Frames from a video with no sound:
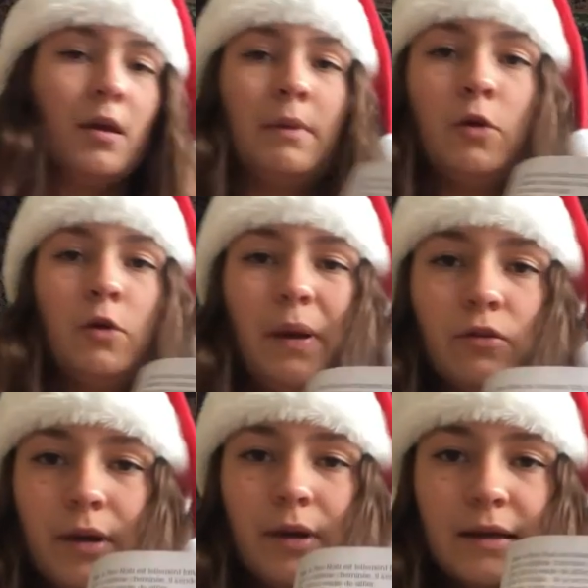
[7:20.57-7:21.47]
Mais le Père
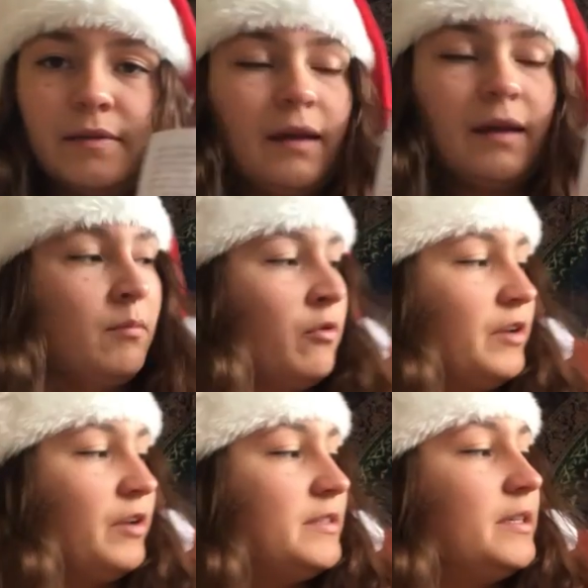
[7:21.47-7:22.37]
Noël est tellement
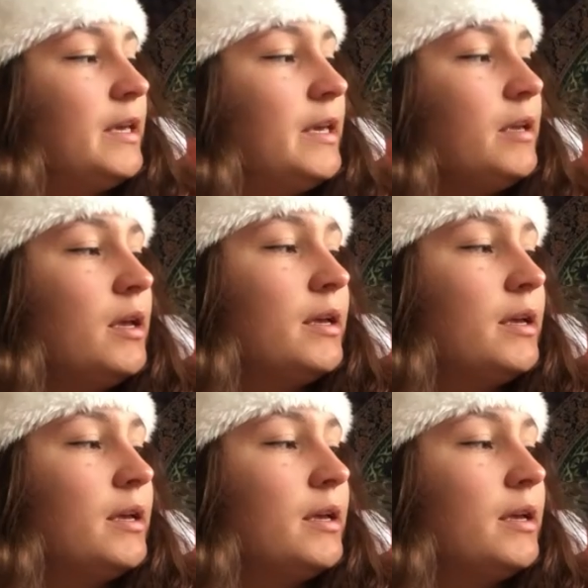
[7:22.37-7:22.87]
fatigué